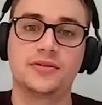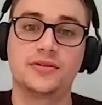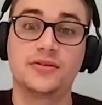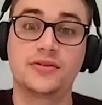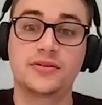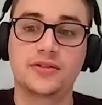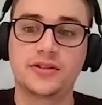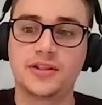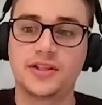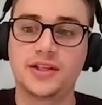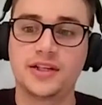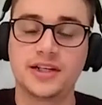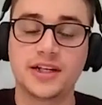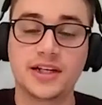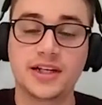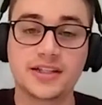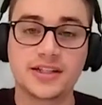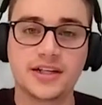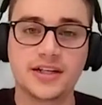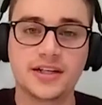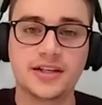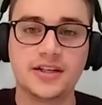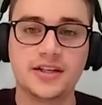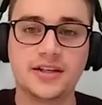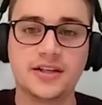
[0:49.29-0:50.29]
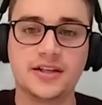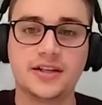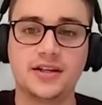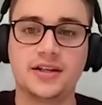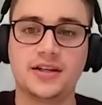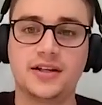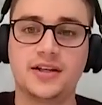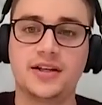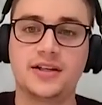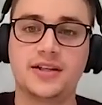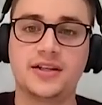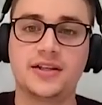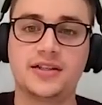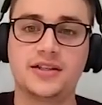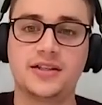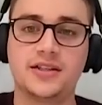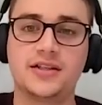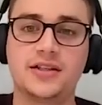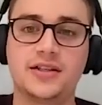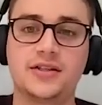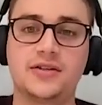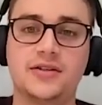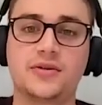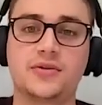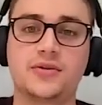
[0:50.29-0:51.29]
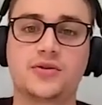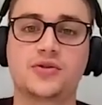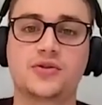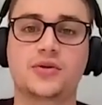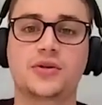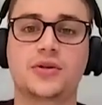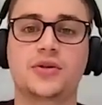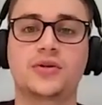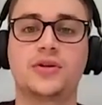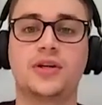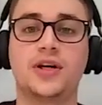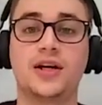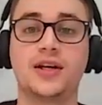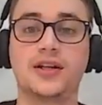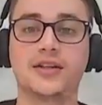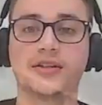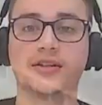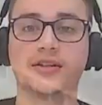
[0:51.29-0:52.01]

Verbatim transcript: de ces dernières années, elle a décidé de construire une halle